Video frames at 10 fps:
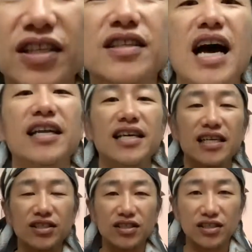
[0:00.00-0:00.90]
てなり
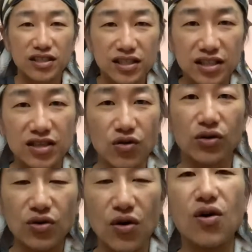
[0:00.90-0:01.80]
やすい。
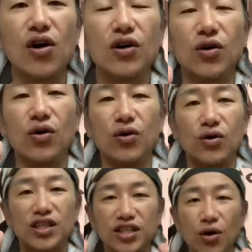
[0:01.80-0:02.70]
こと
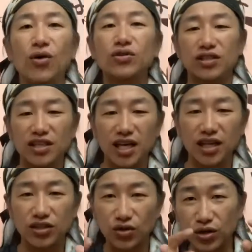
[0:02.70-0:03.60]
を、技法とし
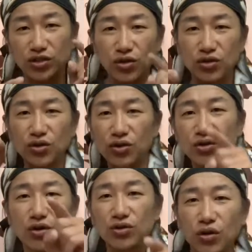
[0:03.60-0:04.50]
て、ちょいちょいちょい
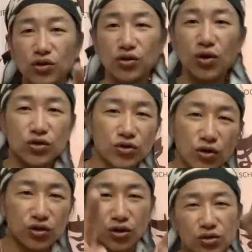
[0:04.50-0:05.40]
ちょいちょいちょい
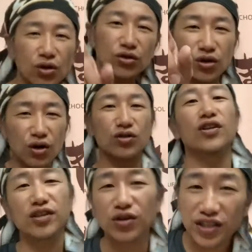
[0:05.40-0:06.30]
ちょいちょいちょいちょい
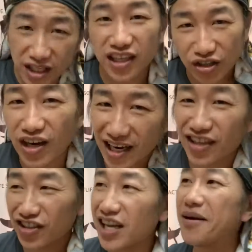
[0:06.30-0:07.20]
とね、取り入れてるわけ
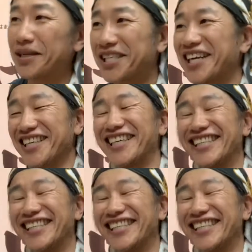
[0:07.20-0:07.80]
でございますよ